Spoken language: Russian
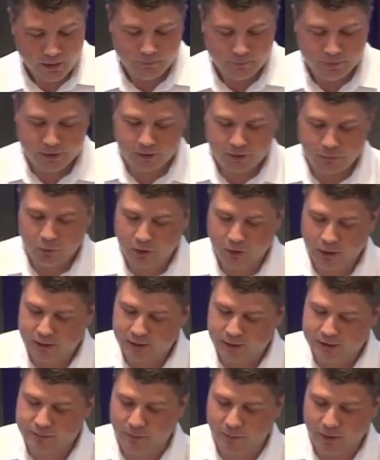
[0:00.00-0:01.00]
Поэтому,
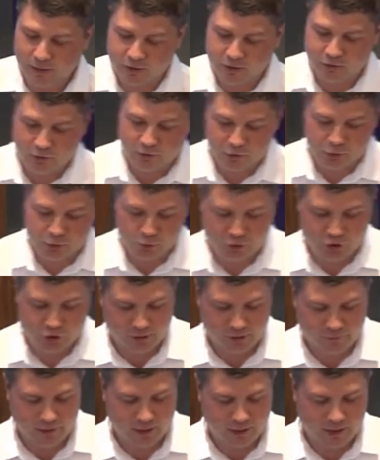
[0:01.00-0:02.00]
когда спрашиваешь у
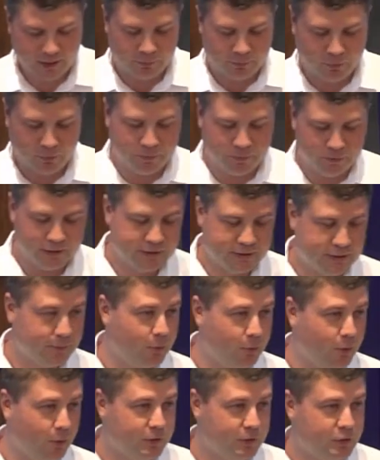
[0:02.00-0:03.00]
человека по
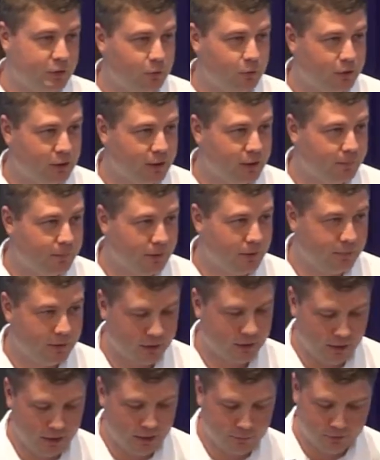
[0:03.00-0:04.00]
принципу, а почему ты,
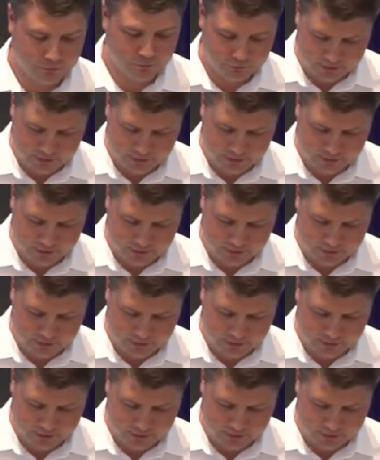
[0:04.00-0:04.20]
например, не был в